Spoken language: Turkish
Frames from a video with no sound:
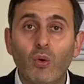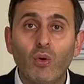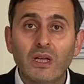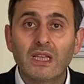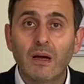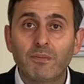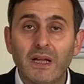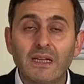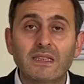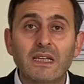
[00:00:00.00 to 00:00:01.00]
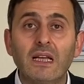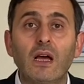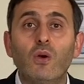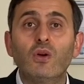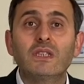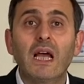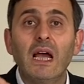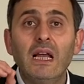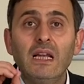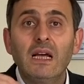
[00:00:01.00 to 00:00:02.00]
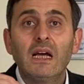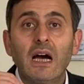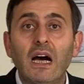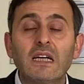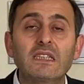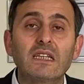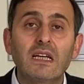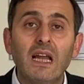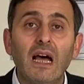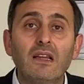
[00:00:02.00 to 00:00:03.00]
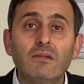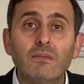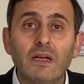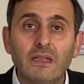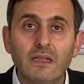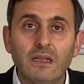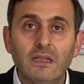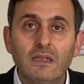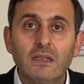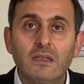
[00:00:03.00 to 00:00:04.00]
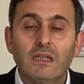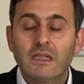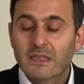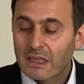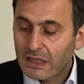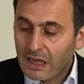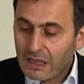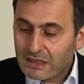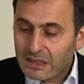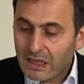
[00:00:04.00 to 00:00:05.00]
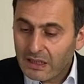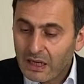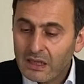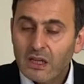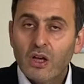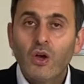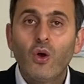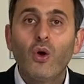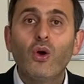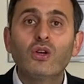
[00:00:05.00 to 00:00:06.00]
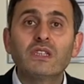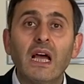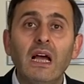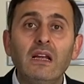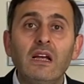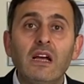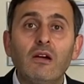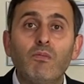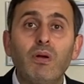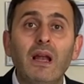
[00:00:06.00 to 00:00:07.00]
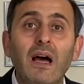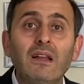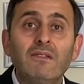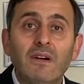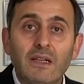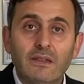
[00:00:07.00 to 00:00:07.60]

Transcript: o kitaplar sana özel hazırlanmadı. Sana hazırlanan özel plan var